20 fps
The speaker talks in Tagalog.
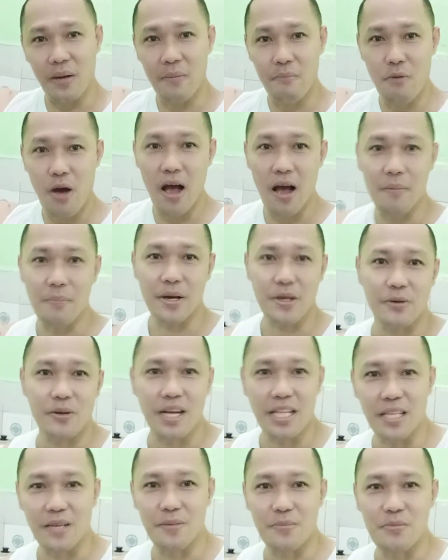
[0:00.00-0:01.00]
humaba yung
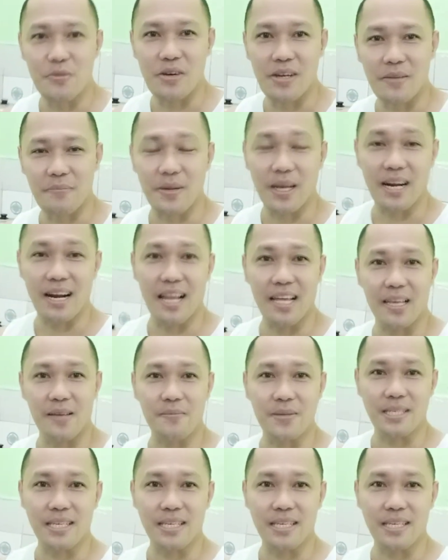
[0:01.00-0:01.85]
ating buhay para laging